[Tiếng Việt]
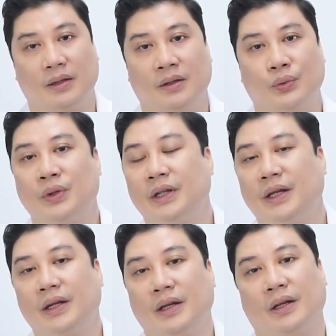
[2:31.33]
à, tuy
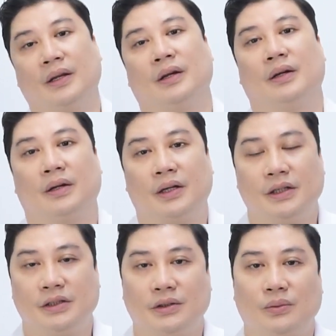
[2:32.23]
nhiên
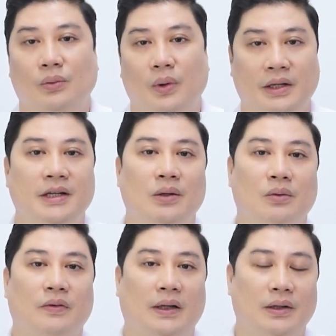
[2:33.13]
khi sử dụng quá nhiều
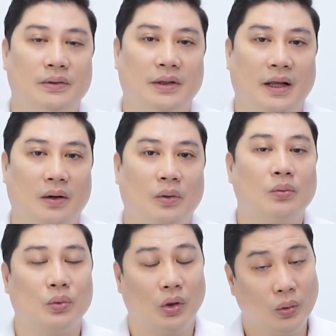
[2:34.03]
vật liệu nhân tạo
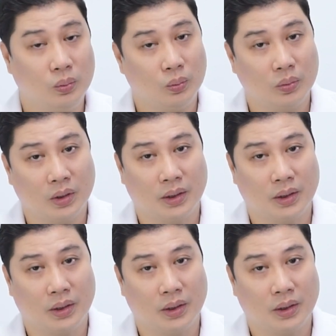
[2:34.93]
cùng một lúc